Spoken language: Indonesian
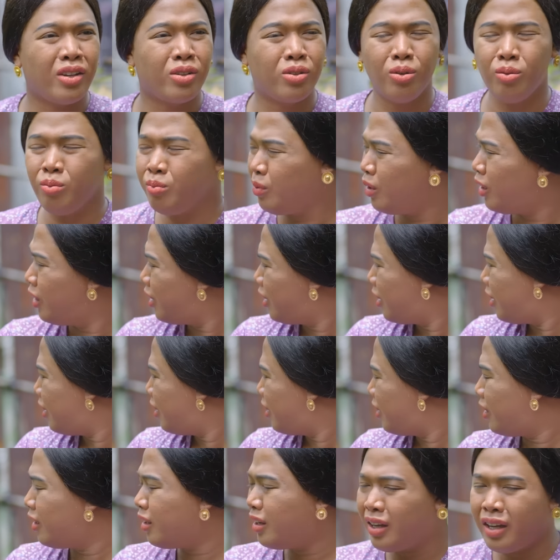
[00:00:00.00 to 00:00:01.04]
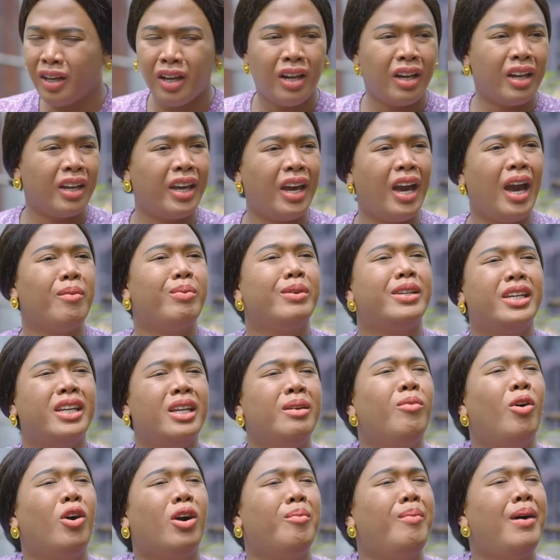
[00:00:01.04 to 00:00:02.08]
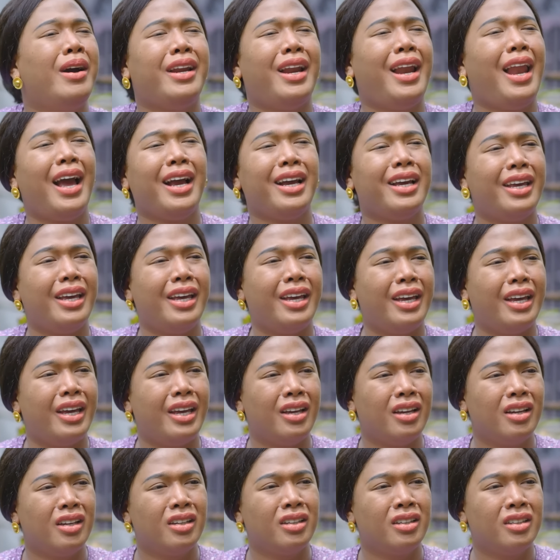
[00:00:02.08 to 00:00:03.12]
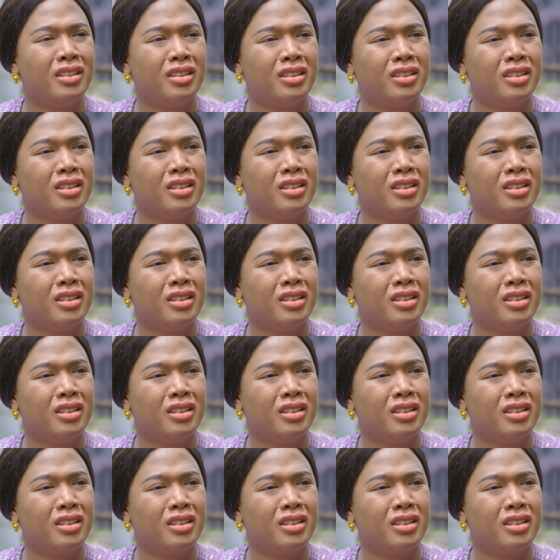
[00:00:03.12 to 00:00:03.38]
ya, Sung. kayak habis ini mau kemana lagi? gak